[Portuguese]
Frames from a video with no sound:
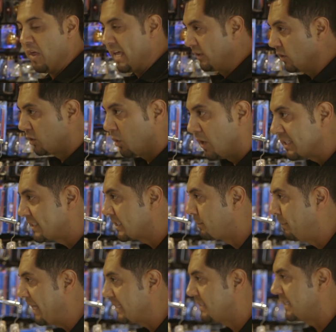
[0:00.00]
Que arrumou
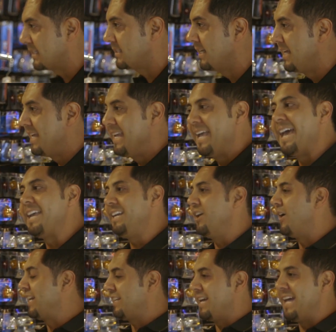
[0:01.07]
tudo isso. agora eu vou e de
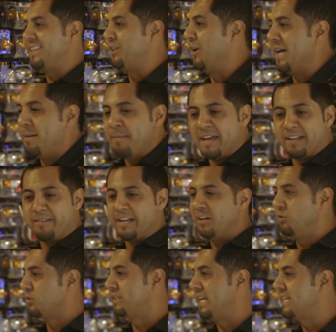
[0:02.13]
repente chega todo
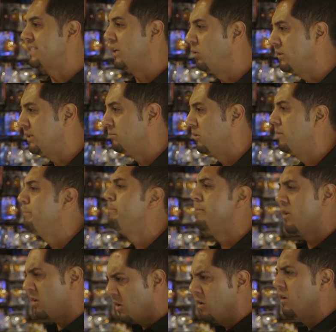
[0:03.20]
mundo Raul, falando. Não, é nada disso.
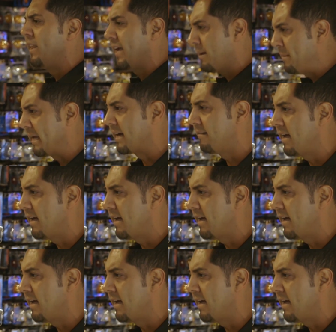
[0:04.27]
não, não, deixa não. eu